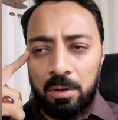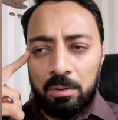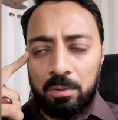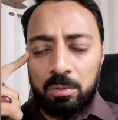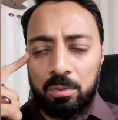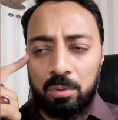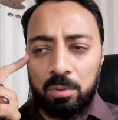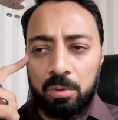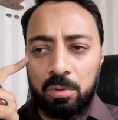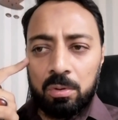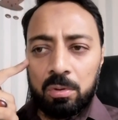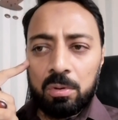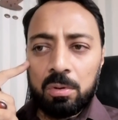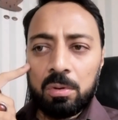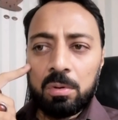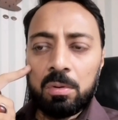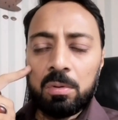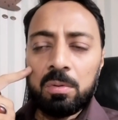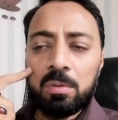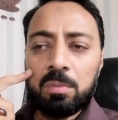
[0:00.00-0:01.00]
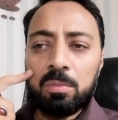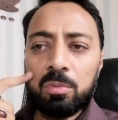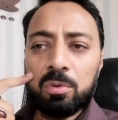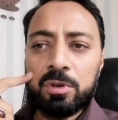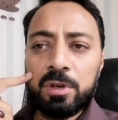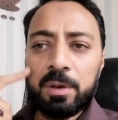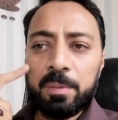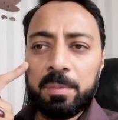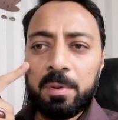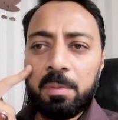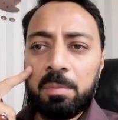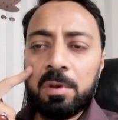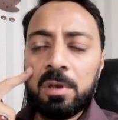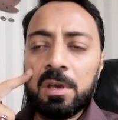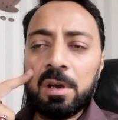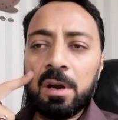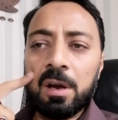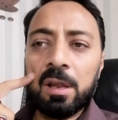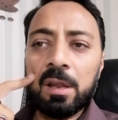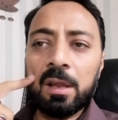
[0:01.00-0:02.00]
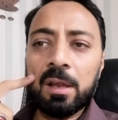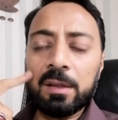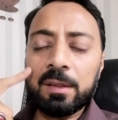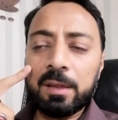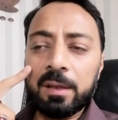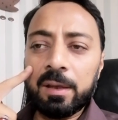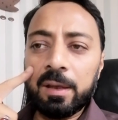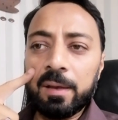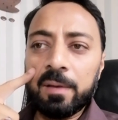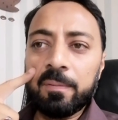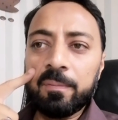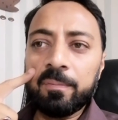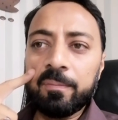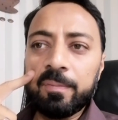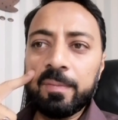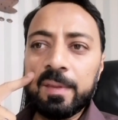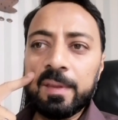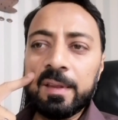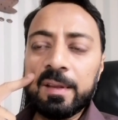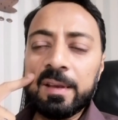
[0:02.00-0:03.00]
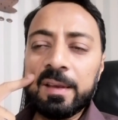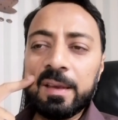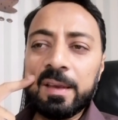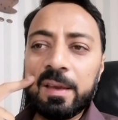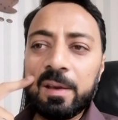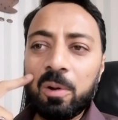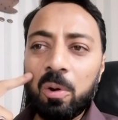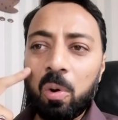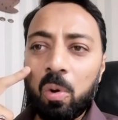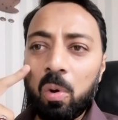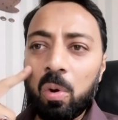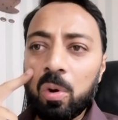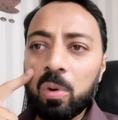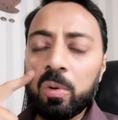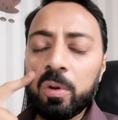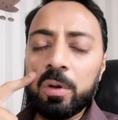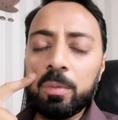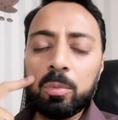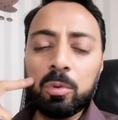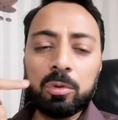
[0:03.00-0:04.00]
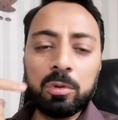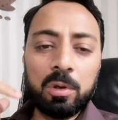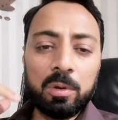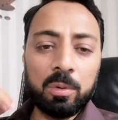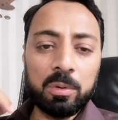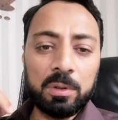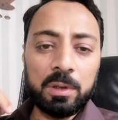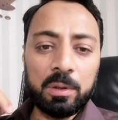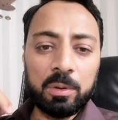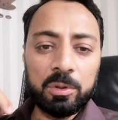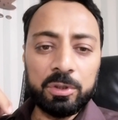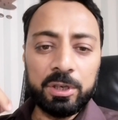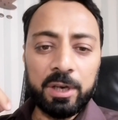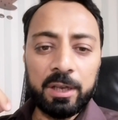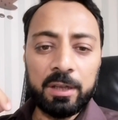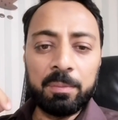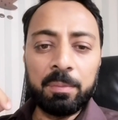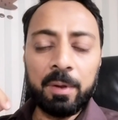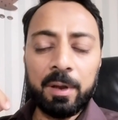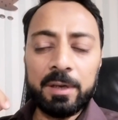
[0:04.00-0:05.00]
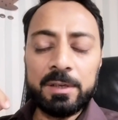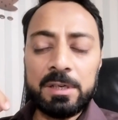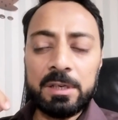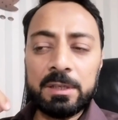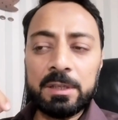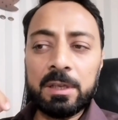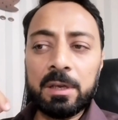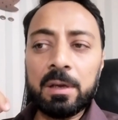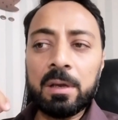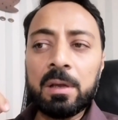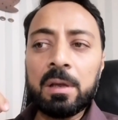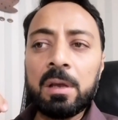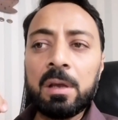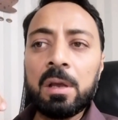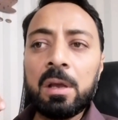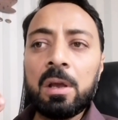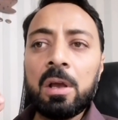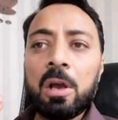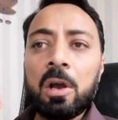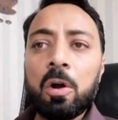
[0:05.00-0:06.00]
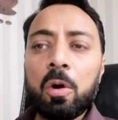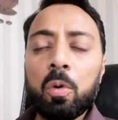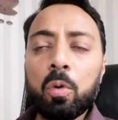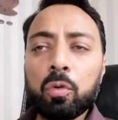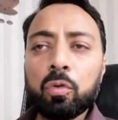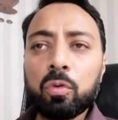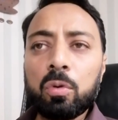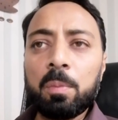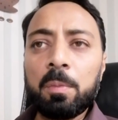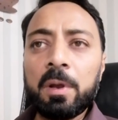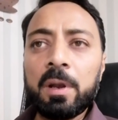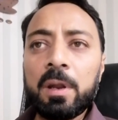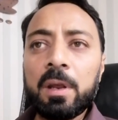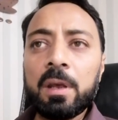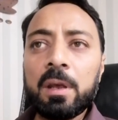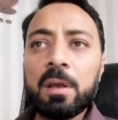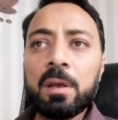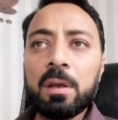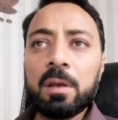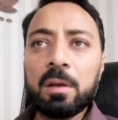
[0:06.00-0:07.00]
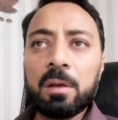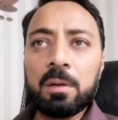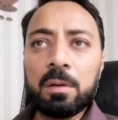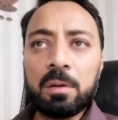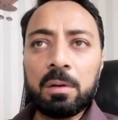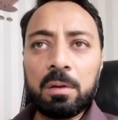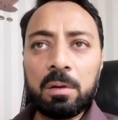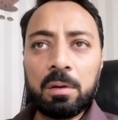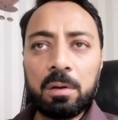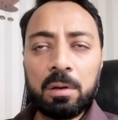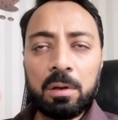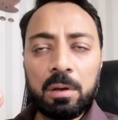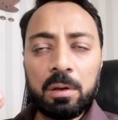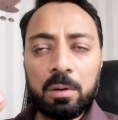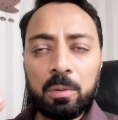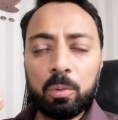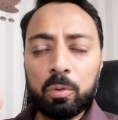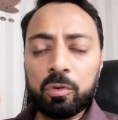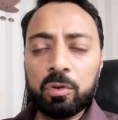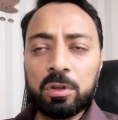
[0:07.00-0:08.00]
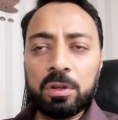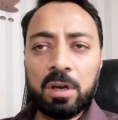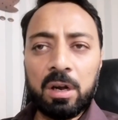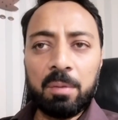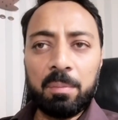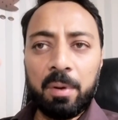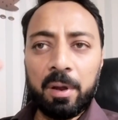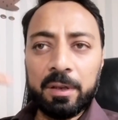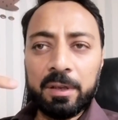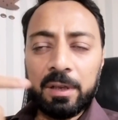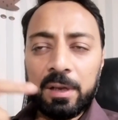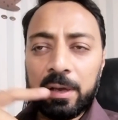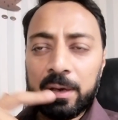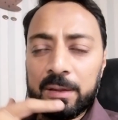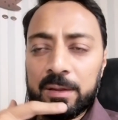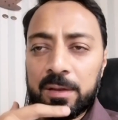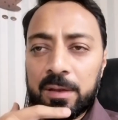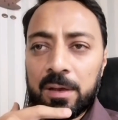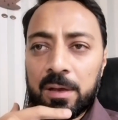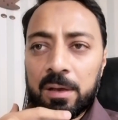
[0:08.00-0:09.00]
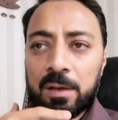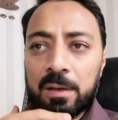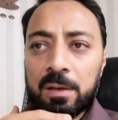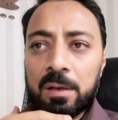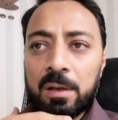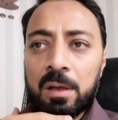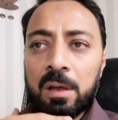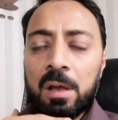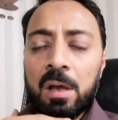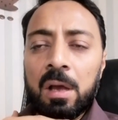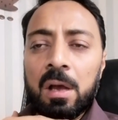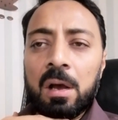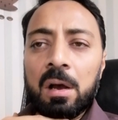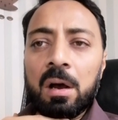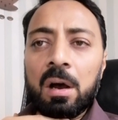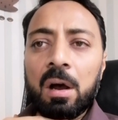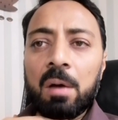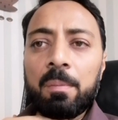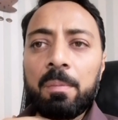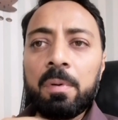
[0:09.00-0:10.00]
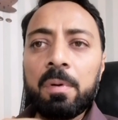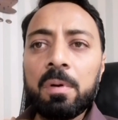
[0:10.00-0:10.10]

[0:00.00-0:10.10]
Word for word: तो मुझे अभी भी याद आता है कि और कोई कबूतर होता तो शायद मर जाता उसको मैंने उसी तरह बंद कर दिया अब